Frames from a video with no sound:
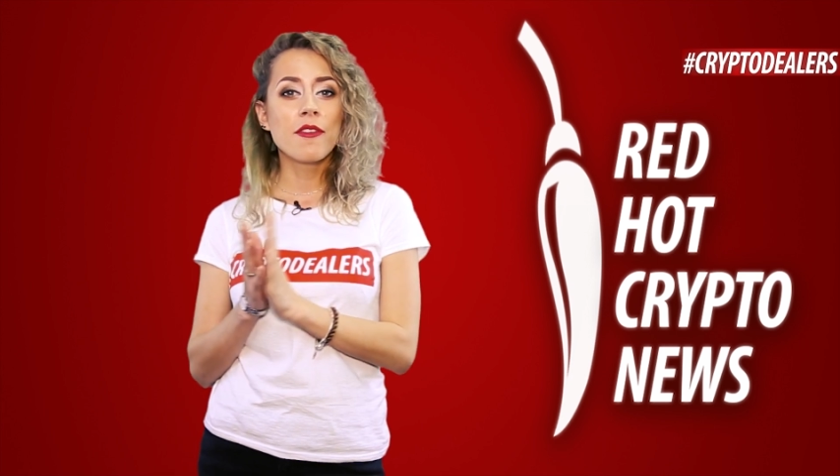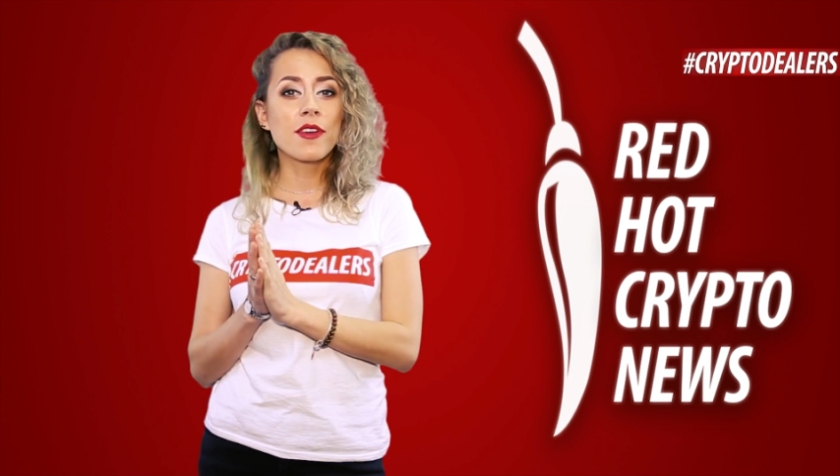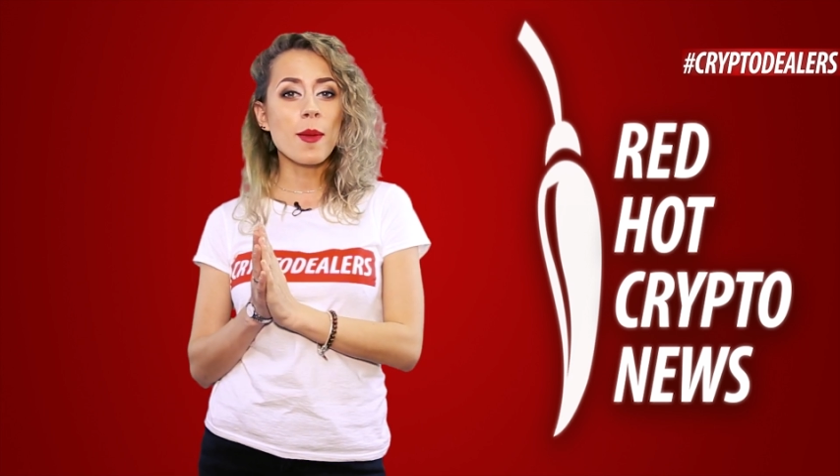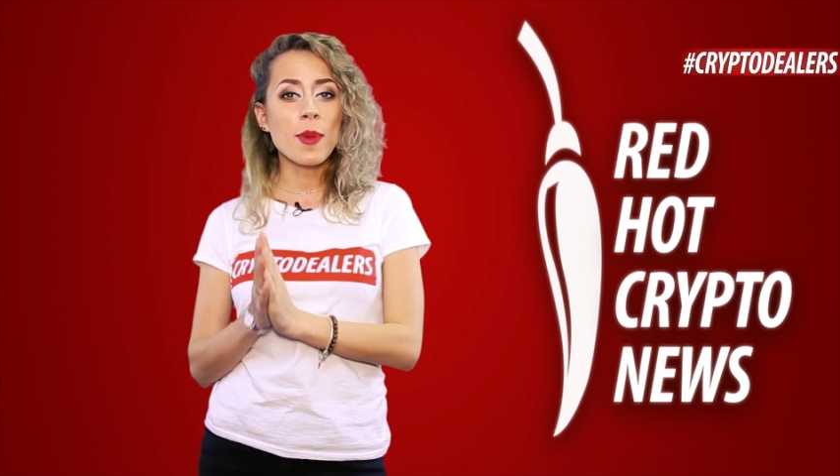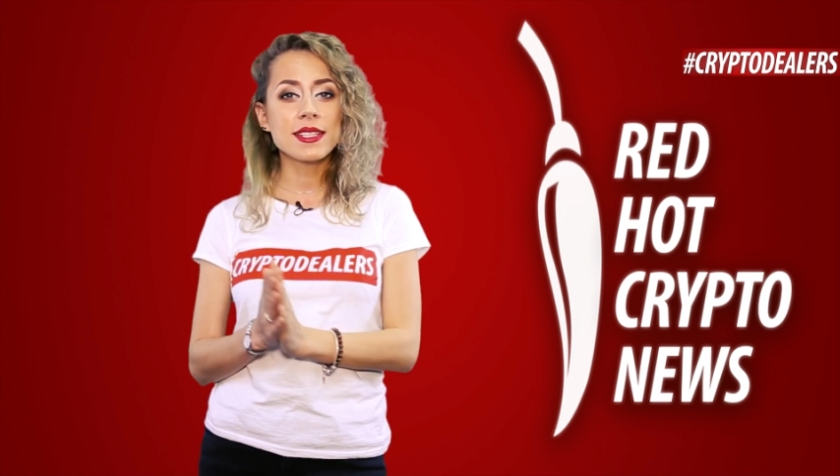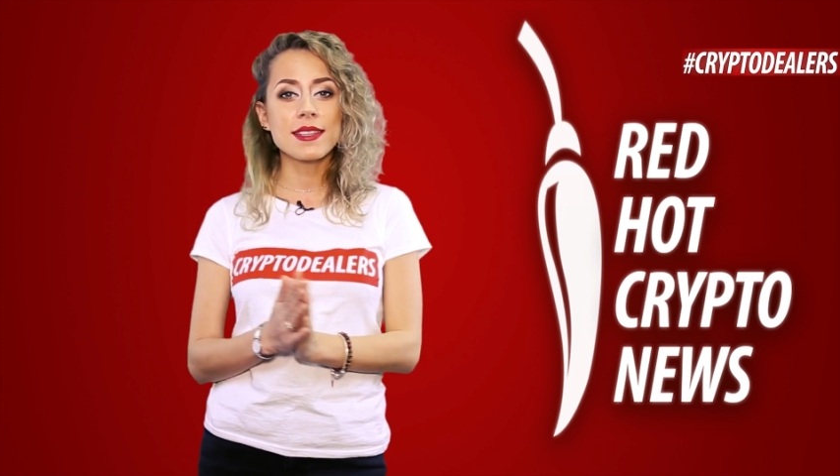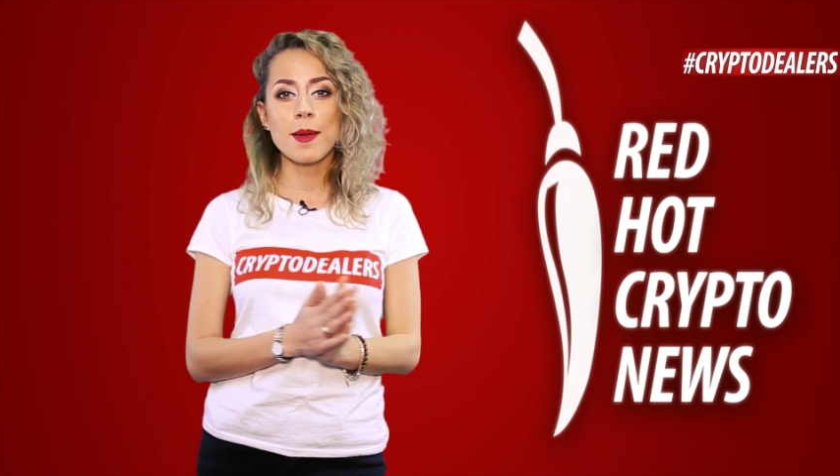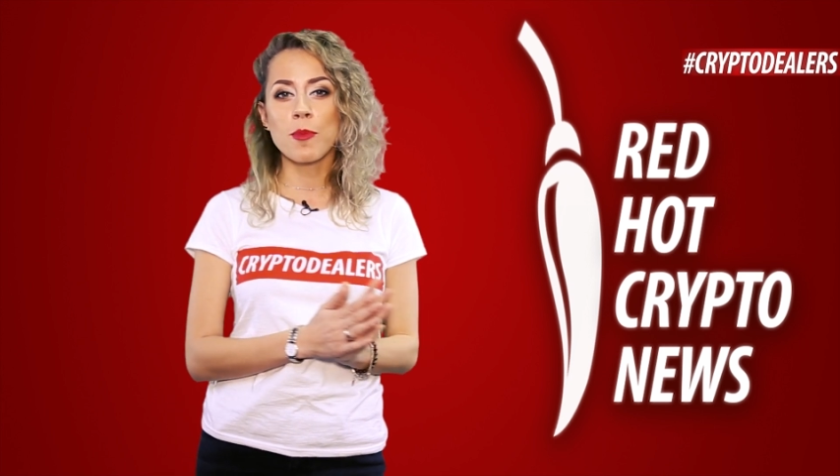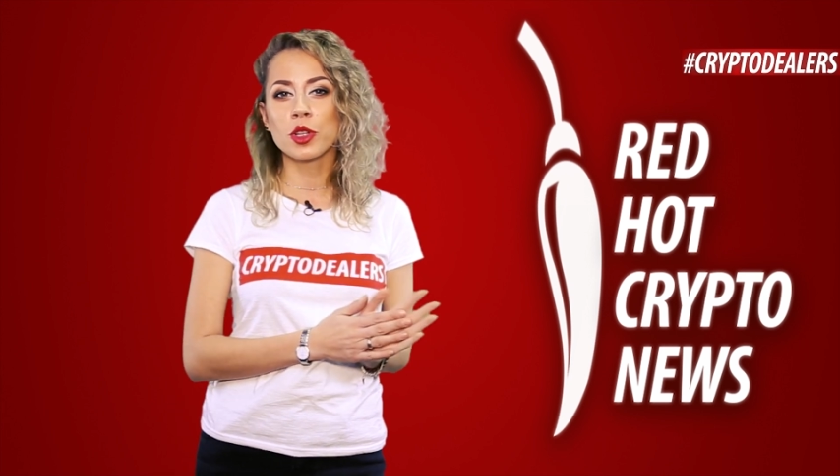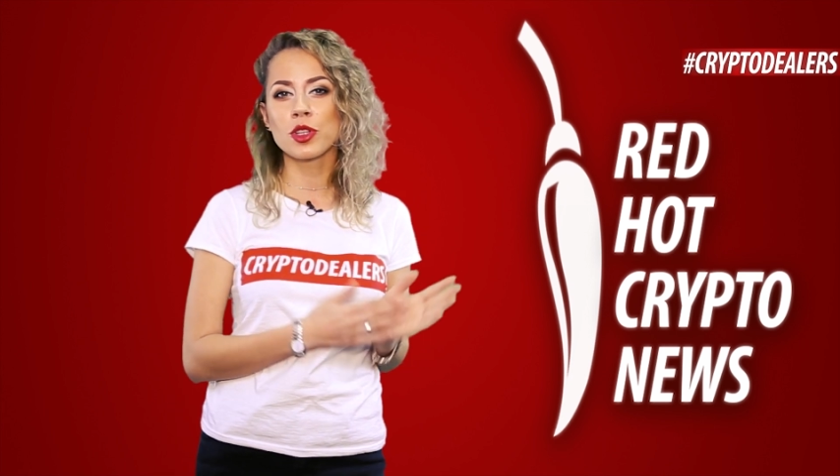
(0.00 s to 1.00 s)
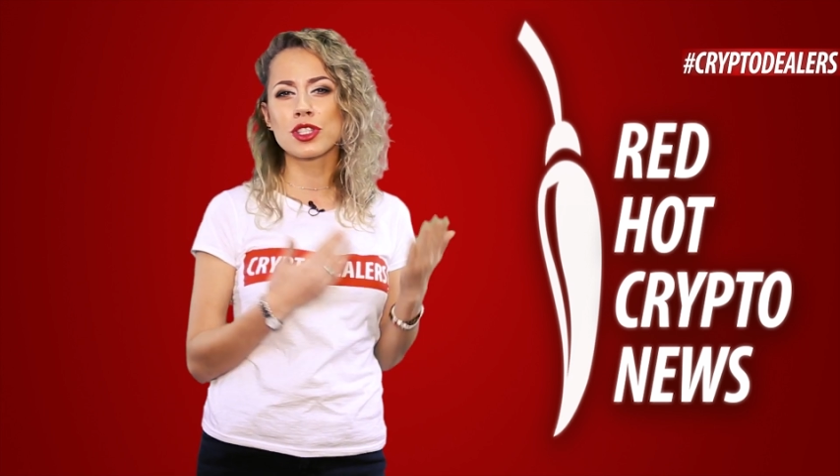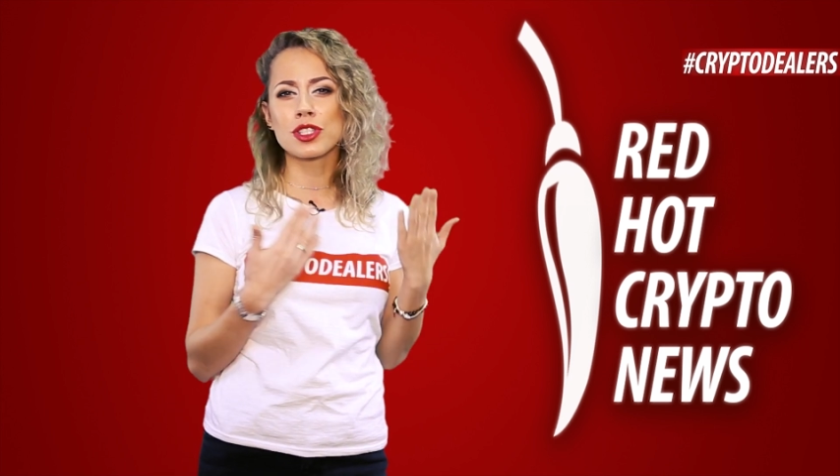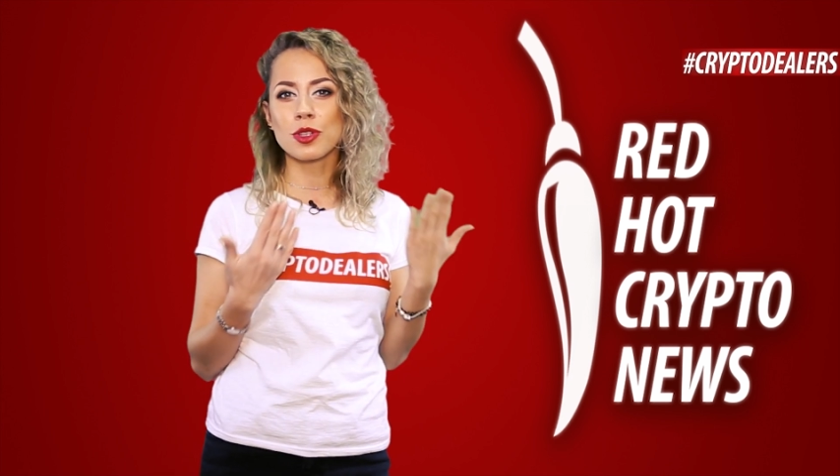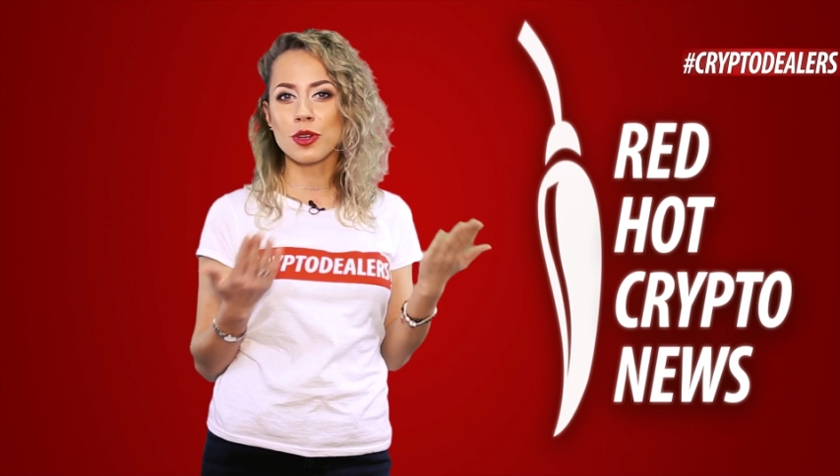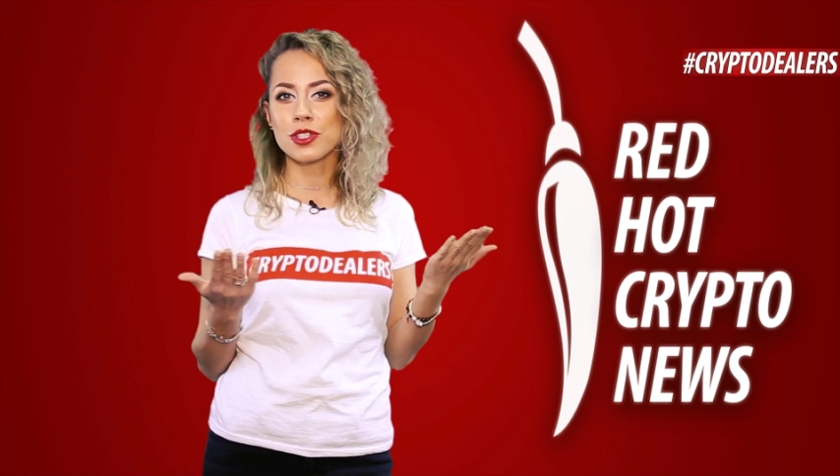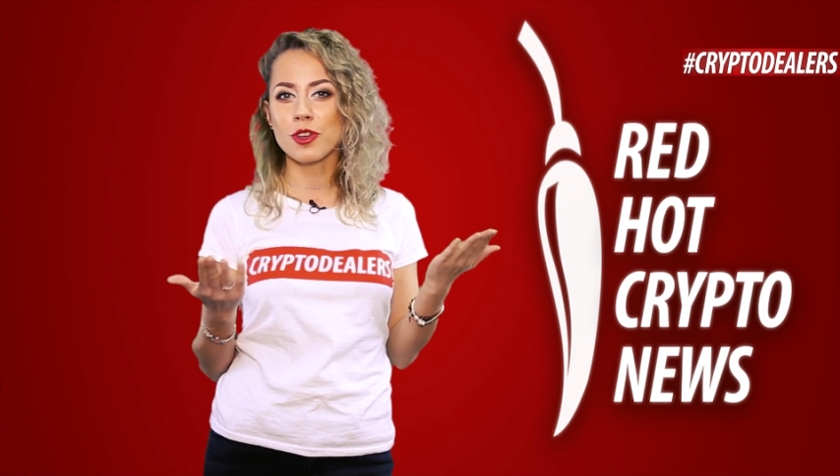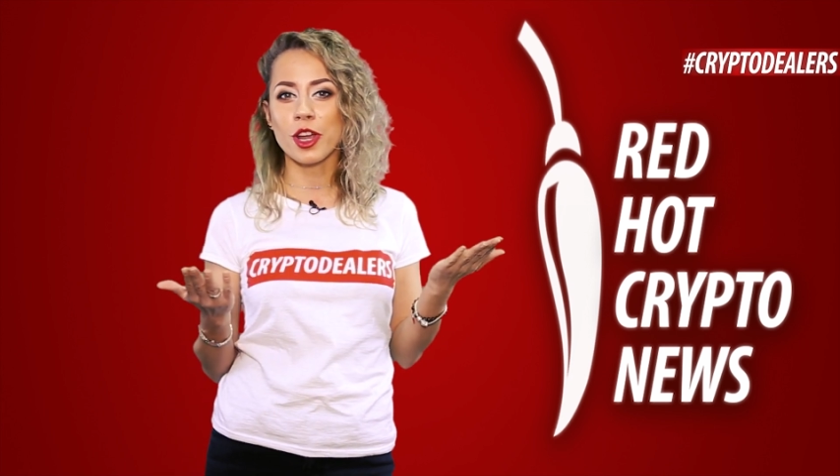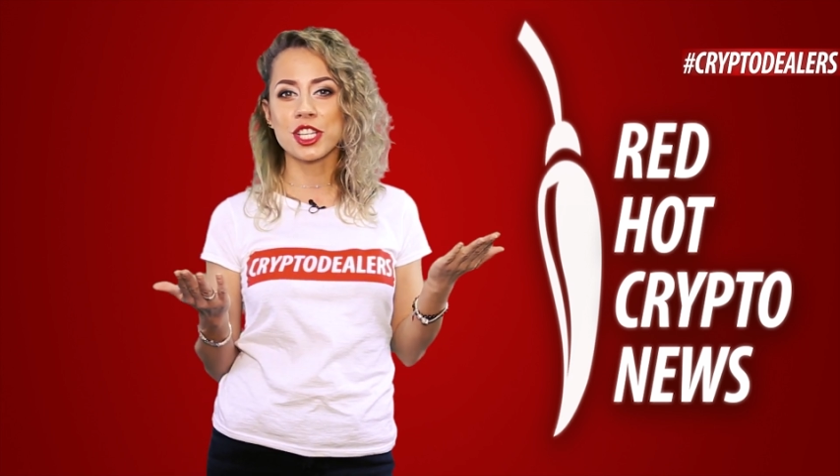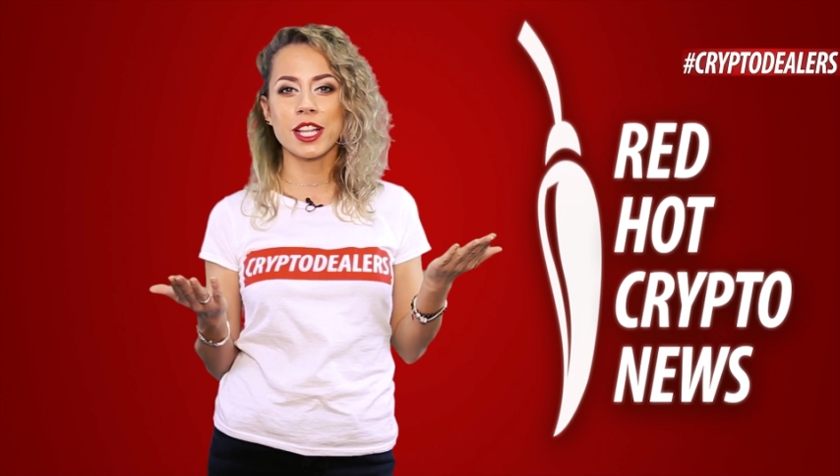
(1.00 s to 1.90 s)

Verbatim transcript: В команде работают 140